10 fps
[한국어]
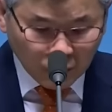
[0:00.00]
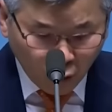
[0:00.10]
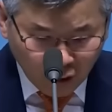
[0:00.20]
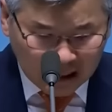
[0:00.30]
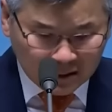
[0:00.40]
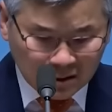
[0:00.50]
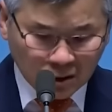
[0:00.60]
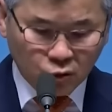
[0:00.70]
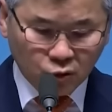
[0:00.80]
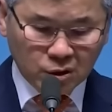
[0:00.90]
지금
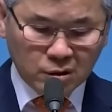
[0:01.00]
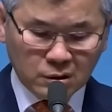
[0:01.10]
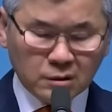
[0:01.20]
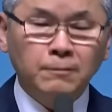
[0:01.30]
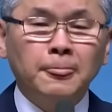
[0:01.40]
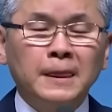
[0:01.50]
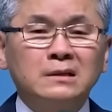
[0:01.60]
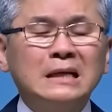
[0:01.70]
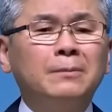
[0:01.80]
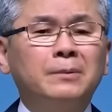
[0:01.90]
혼란을 겪고 있는
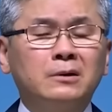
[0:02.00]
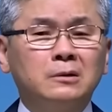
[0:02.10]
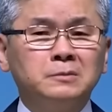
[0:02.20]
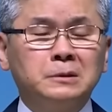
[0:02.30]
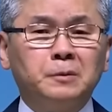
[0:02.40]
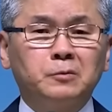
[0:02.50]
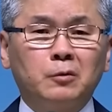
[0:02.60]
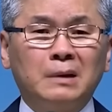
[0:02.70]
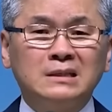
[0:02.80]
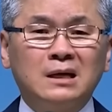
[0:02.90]

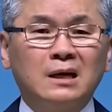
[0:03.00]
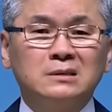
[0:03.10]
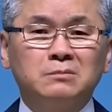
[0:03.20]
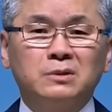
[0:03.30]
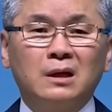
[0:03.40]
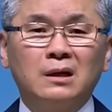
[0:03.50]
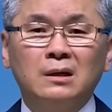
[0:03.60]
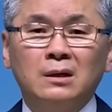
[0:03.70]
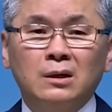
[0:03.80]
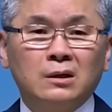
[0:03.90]
차별금지법도 마찬가지입니다.